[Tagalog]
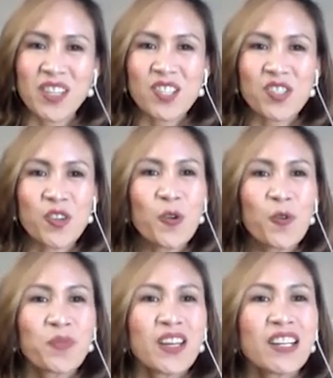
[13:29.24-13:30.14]

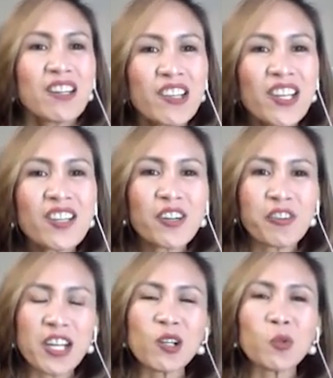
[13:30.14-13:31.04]
So, learn the
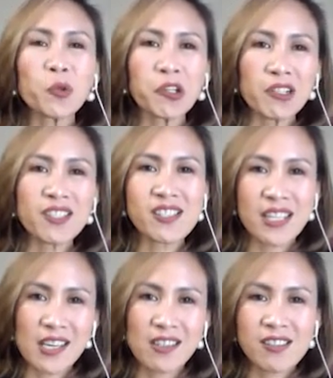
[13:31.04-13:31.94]
real world
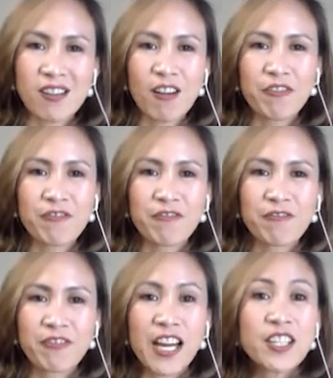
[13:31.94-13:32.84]
skills of
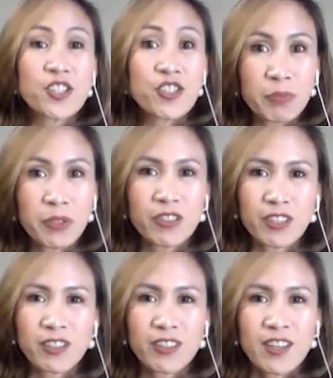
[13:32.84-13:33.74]
an
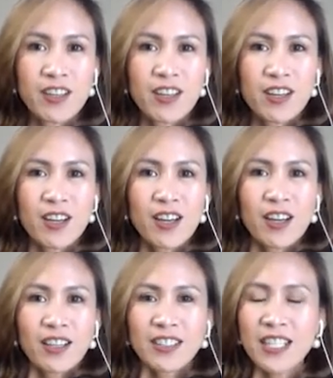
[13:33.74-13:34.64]
entrepreneur.
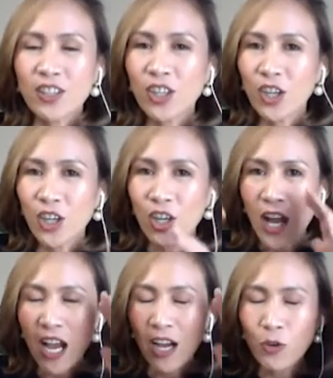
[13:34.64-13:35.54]
Dito,
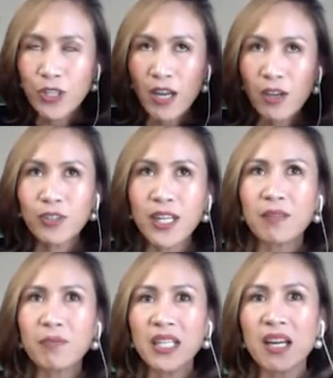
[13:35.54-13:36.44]
ang
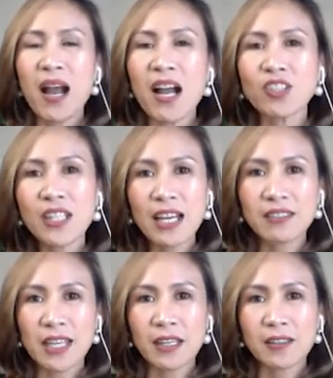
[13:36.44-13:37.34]
unang-unang binabago
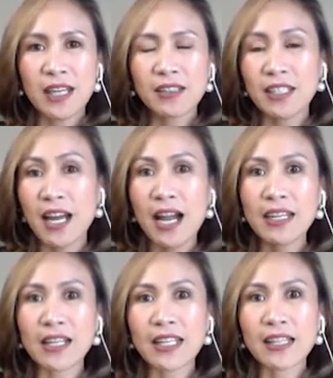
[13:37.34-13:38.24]
natin at
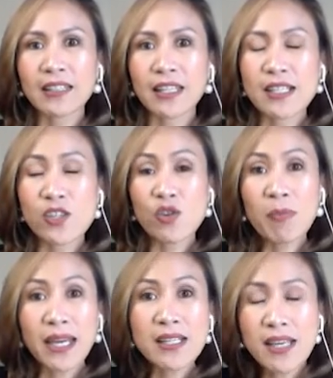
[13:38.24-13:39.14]
inaaral natin is yung
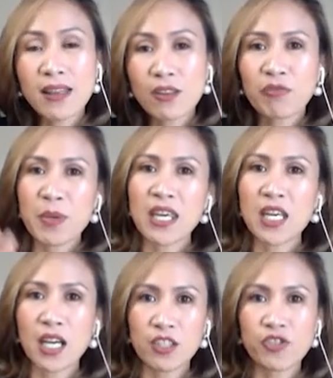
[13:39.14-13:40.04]
mindset of being
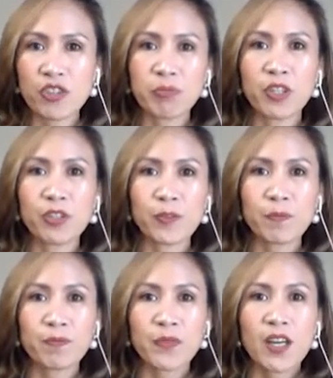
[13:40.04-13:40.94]
an entrepreneur.
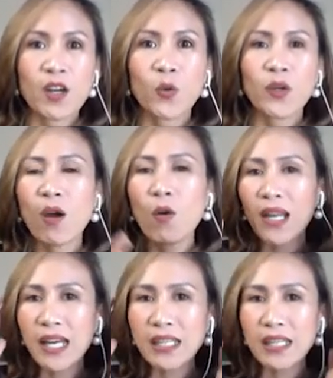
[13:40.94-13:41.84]

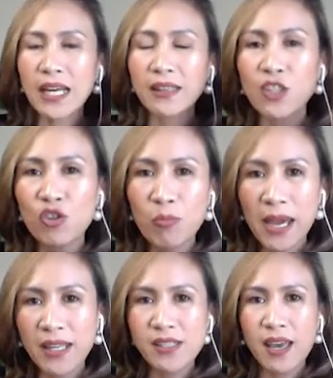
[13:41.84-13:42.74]
Winawala na natin yung
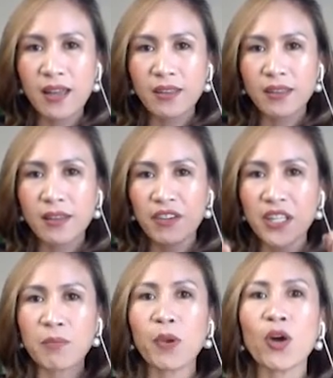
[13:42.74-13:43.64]
mindset of an
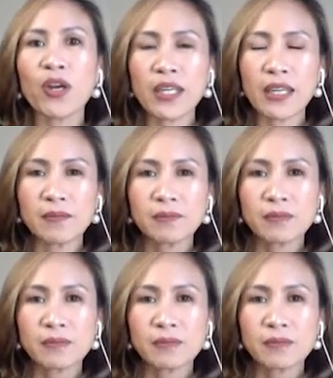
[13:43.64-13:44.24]
employee.